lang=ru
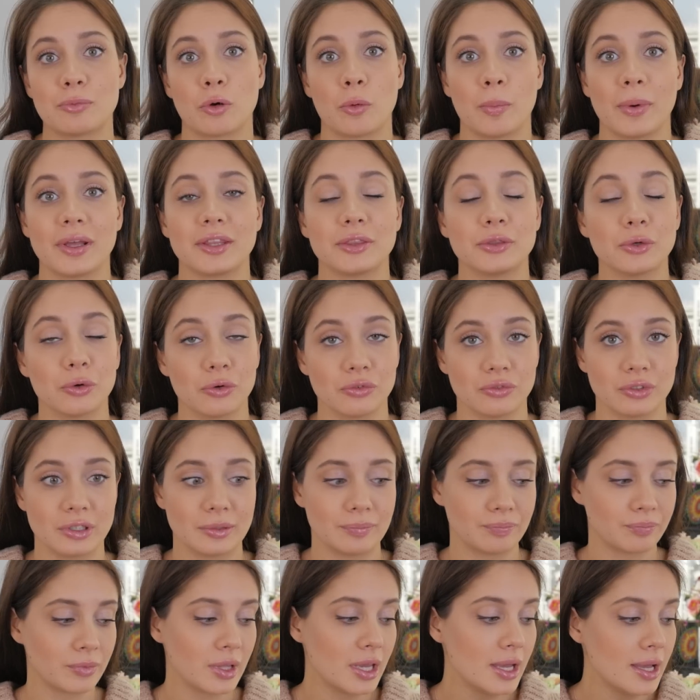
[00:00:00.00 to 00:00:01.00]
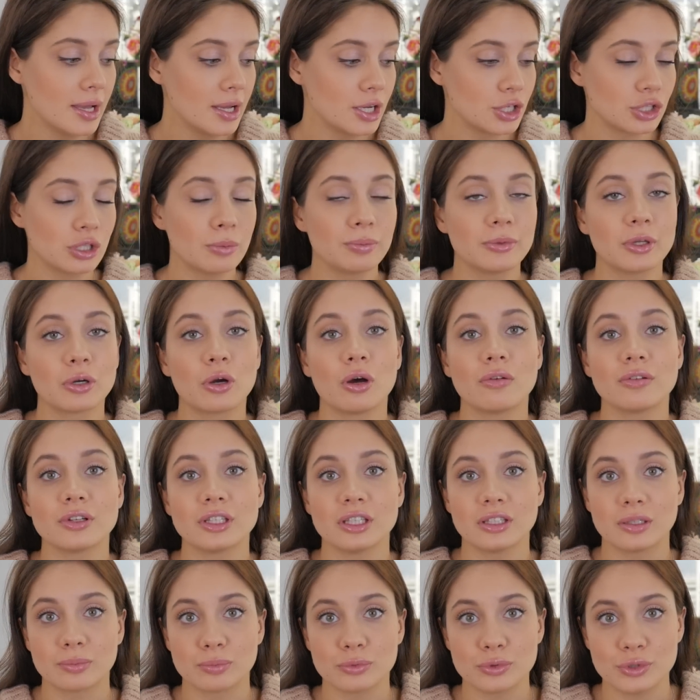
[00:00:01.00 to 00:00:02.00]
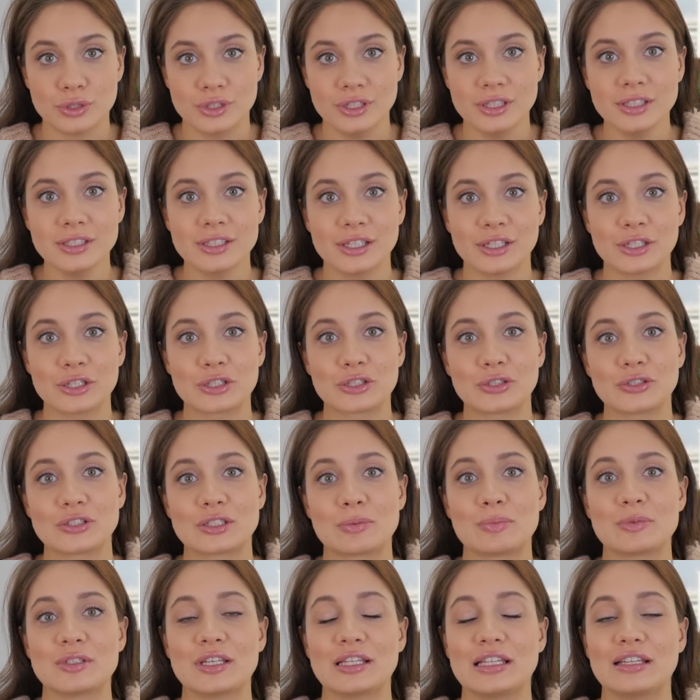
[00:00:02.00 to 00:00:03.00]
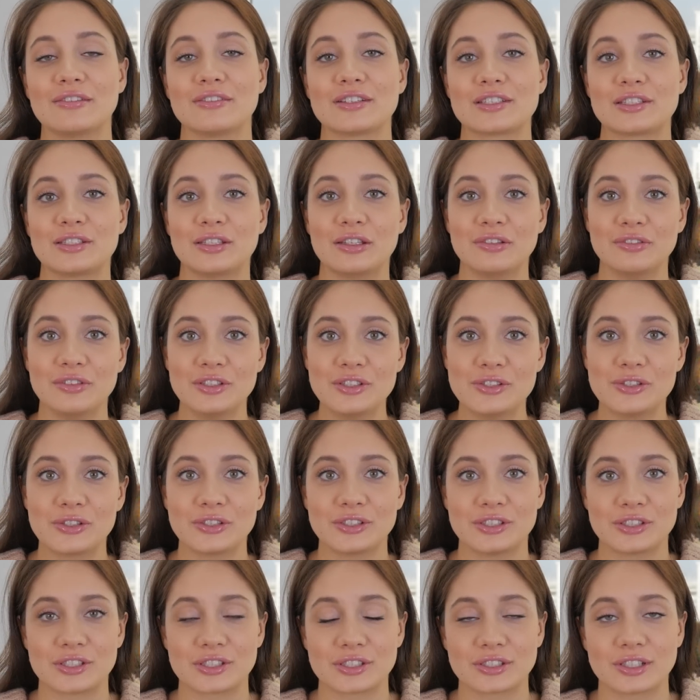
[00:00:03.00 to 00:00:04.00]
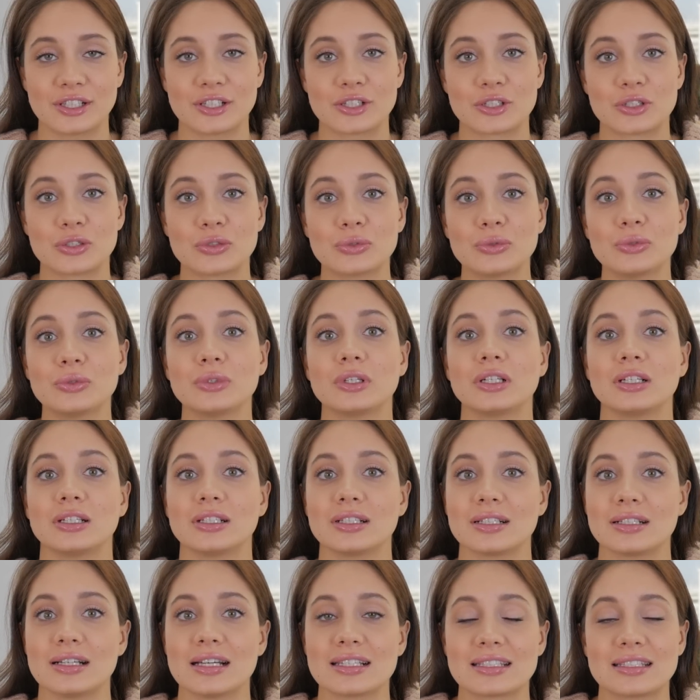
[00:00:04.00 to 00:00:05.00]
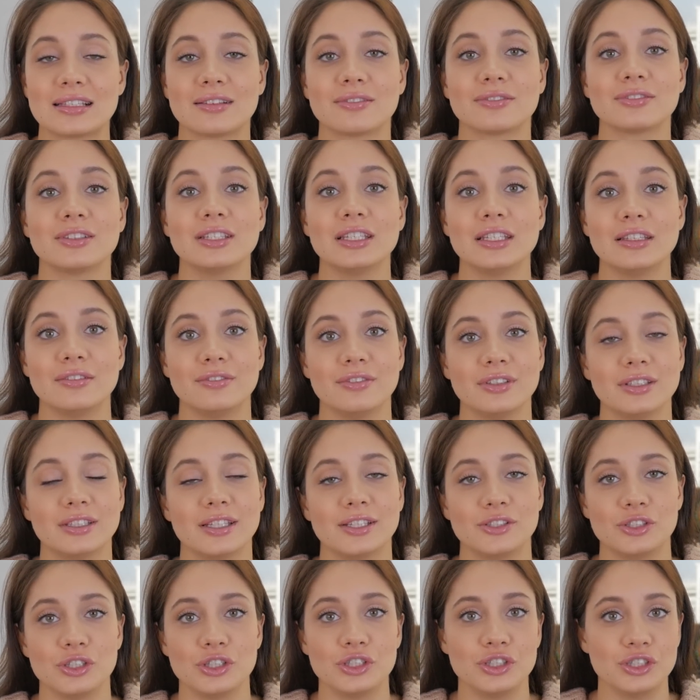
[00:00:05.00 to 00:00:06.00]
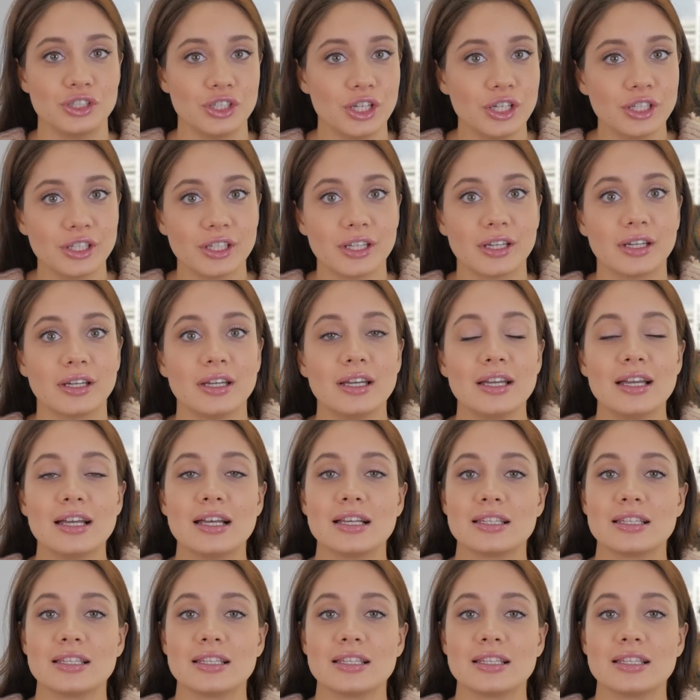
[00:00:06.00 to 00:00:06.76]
покупать новые. Чтобы такого не допустить, я решила записать для вас это видео, где расскажу э, основные виды очищения,